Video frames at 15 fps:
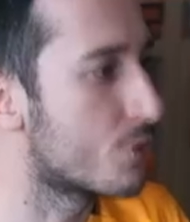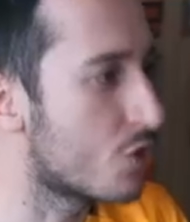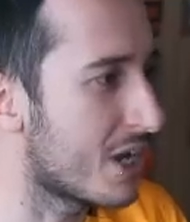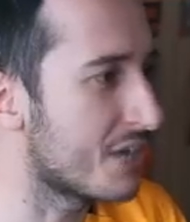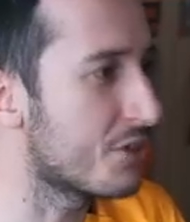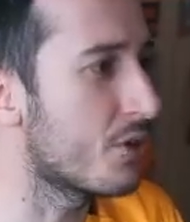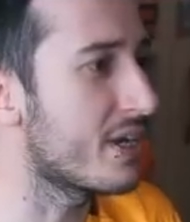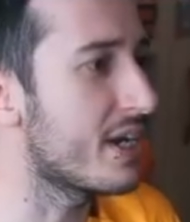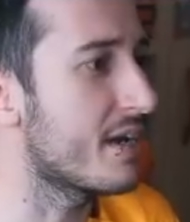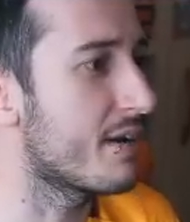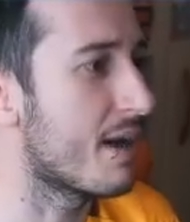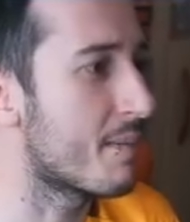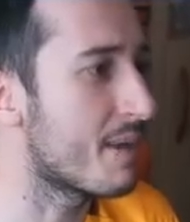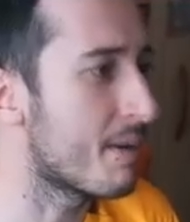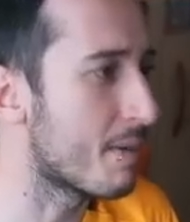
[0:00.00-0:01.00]
Giocatori,
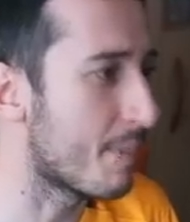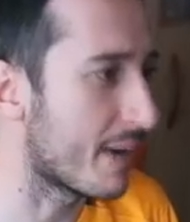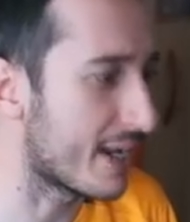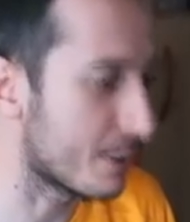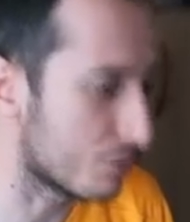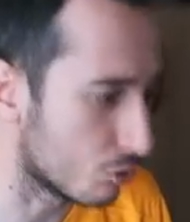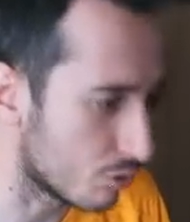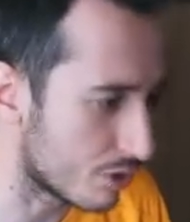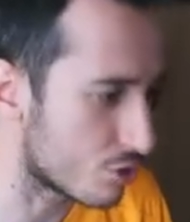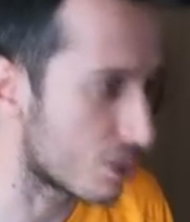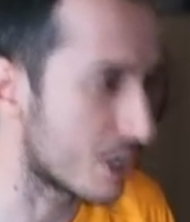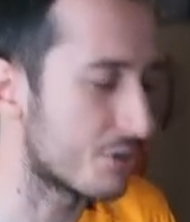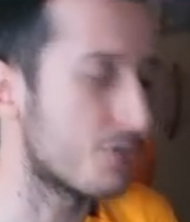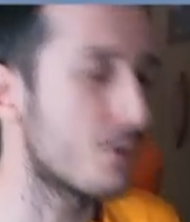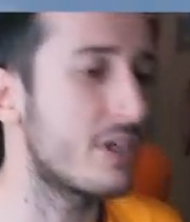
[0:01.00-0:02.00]
apriamo il pacchetto due
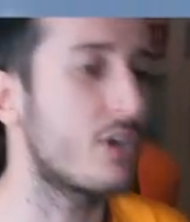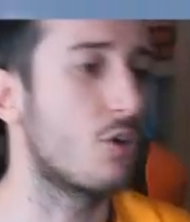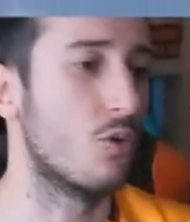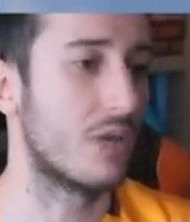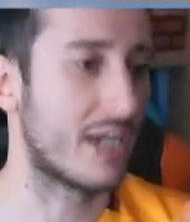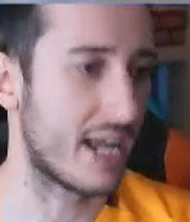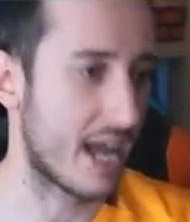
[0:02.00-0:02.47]
giocatori con